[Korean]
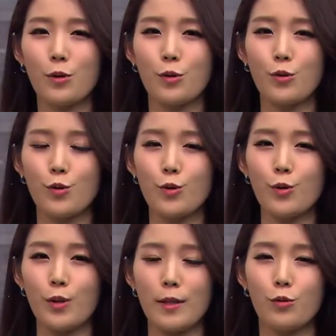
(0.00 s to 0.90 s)

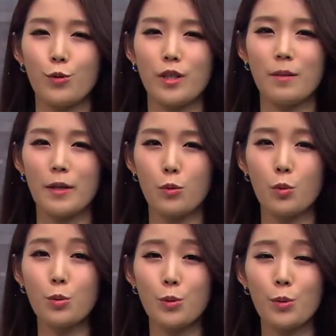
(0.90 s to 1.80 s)
선수 이 두 팀의
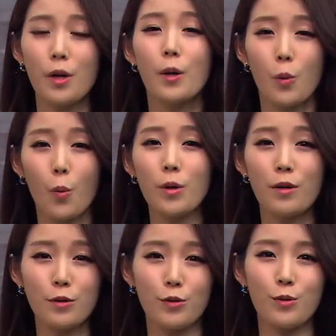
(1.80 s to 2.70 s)
토종
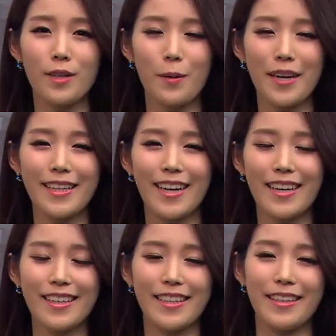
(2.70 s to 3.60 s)
공격수들의
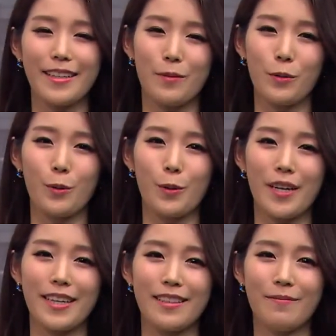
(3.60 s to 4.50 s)
활약 기대를 해보도록
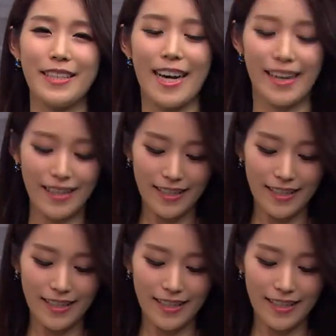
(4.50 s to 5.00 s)
하겠습니다.